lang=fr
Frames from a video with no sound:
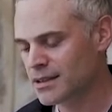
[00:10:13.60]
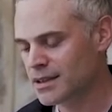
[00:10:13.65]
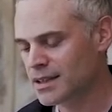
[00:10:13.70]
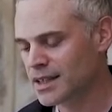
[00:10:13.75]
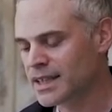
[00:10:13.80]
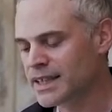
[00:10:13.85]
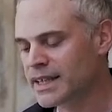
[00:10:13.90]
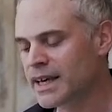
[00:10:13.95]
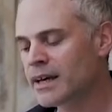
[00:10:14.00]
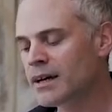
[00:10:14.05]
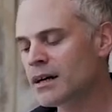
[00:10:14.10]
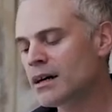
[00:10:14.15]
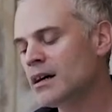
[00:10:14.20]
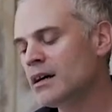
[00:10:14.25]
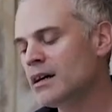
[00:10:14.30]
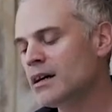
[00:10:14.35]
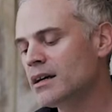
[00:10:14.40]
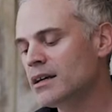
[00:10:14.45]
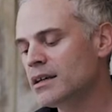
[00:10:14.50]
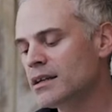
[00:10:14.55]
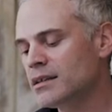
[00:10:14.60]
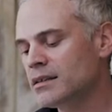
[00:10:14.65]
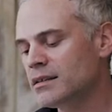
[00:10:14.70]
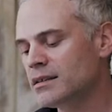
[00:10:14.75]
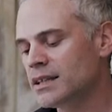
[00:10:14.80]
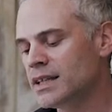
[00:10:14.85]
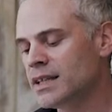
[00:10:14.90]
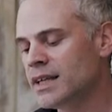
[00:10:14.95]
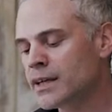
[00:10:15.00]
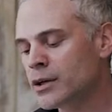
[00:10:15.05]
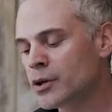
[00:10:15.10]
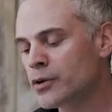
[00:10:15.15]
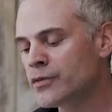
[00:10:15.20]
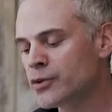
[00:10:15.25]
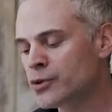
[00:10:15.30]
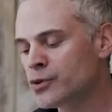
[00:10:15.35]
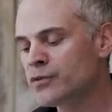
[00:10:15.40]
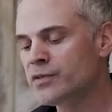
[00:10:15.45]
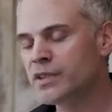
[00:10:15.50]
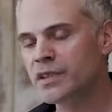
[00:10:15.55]
Hier, il est
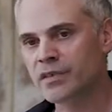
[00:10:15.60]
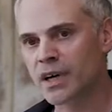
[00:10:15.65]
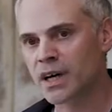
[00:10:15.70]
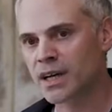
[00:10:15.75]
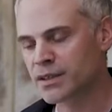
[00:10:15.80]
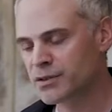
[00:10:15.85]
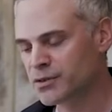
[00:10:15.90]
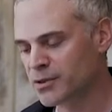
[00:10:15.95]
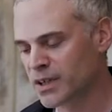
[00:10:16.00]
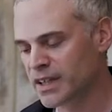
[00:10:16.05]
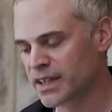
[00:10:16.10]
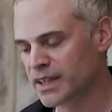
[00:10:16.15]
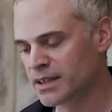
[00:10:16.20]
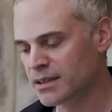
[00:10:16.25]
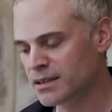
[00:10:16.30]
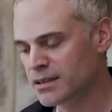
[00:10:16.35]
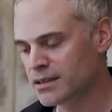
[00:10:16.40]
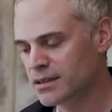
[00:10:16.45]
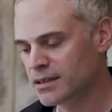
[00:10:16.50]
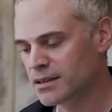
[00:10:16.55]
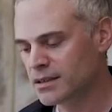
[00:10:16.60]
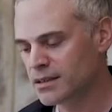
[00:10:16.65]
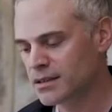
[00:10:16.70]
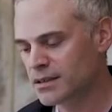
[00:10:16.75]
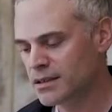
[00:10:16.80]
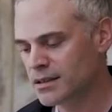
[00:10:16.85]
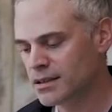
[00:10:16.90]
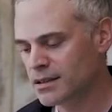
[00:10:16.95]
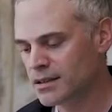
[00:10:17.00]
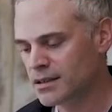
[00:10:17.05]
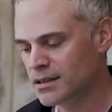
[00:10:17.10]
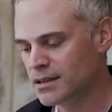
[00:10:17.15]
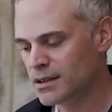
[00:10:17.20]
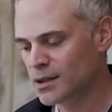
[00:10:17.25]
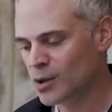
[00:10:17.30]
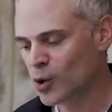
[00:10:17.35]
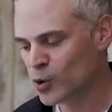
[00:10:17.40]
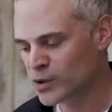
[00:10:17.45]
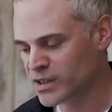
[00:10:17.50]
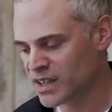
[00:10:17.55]
revenu vivre à l'atelier.
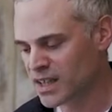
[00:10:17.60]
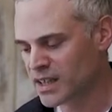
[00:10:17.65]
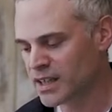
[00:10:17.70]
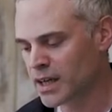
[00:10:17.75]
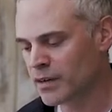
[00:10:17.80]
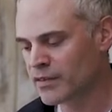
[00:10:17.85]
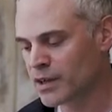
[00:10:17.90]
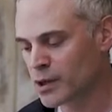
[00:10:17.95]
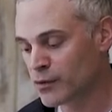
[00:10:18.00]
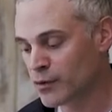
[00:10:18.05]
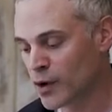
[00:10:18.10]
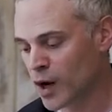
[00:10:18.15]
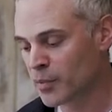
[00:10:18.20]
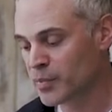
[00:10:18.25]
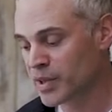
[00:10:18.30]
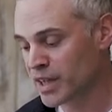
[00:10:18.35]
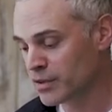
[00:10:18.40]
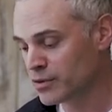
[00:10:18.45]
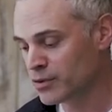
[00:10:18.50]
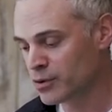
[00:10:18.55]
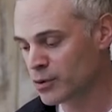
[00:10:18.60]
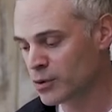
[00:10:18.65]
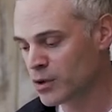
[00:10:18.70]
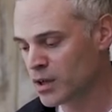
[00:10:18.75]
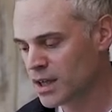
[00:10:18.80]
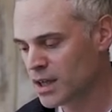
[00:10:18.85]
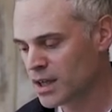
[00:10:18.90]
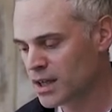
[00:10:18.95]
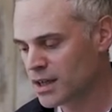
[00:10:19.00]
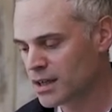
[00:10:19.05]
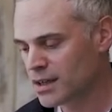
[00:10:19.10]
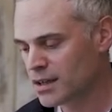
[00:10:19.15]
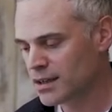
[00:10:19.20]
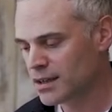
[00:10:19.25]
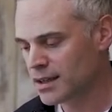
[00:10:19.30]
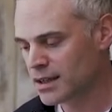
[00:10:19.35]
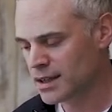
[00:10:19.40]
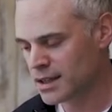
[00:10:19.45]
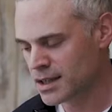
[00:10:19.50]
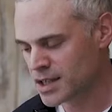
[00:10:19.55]
Ottilia va le voir bientôt
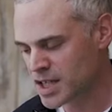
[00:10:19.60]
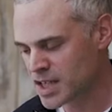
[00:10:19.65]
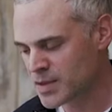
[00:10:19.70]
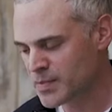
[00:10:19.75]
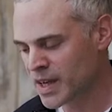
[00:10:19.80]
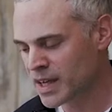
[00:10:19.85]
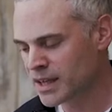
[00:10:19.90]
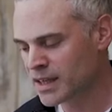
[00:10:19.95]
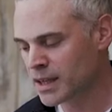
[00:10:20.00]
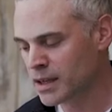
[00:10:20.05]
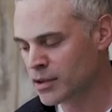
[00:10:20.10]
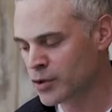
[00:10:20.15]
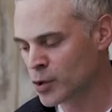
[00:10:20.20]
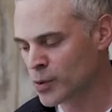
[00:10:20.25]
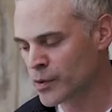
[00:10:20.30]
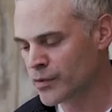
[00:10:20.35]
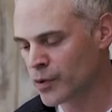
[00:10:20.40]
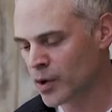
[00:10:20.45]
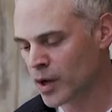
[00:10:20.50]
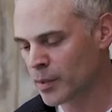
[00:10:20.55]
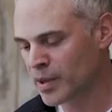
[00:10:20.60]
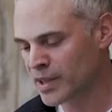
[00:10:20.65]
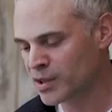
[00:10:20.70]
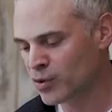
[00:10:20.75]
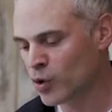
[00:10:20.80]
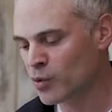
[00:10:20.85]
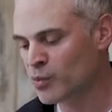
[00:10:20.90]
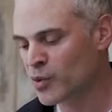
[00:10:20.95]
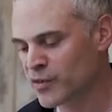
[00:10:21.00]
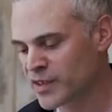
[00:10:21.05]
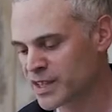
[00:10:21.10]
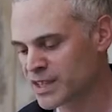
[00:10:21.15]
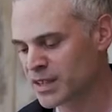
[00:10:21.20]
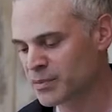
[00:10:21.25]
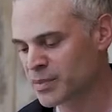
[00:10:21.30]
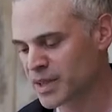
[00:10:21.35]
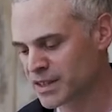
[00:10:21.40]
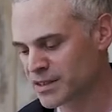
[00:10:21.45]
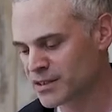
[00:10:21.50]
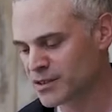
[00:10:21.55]
et j'espère qu'il ne lui fera pas trop mauvaise
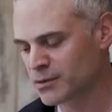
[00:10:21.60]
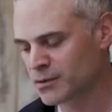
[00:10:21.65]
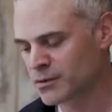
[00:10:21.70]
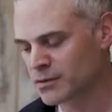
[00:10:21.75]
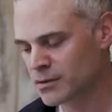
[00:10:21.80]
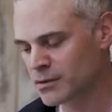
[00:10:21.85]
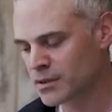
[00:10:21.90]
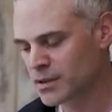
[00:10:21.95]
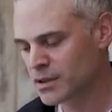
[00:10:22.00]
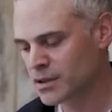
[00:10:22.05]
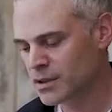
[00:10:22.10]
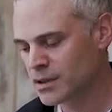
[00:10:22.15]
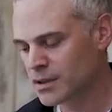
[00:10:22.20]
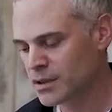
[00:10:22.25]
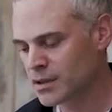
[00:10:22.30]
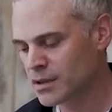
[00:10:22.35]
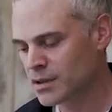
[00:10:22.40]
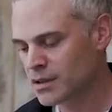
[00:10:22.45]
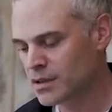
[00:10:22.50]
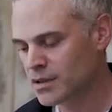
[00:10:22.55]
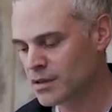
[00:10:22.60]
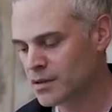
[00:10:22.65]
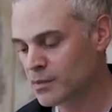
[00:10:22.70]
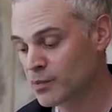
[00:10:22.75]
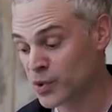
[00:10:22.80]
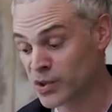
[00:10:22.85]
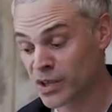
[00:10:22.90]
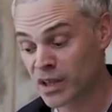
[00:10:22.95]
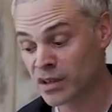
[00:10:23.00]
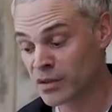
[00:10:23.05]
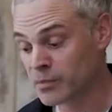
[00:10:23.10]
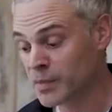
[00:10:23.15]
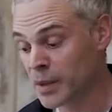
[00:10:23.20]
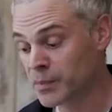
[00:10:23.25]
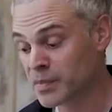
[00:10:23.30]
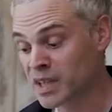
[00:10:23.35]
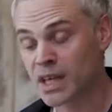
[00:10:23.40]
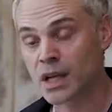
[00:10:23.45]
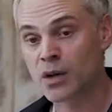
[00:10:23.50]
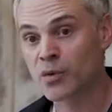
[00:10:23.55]
impression. Peut-être
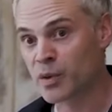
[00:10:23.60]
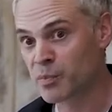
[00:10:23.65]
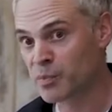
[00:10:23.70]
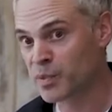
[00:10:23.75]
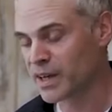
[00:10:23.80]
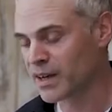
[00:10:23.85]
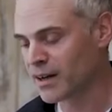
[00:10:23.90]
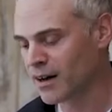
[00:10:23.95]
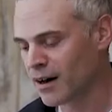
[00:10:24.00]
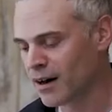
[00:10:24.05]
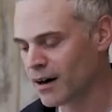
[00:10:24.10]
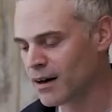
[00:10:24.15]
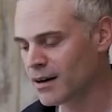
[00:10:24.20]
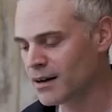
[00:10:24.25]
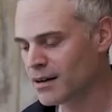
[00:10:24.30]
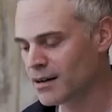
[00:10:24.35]
même qu'il lui plaira.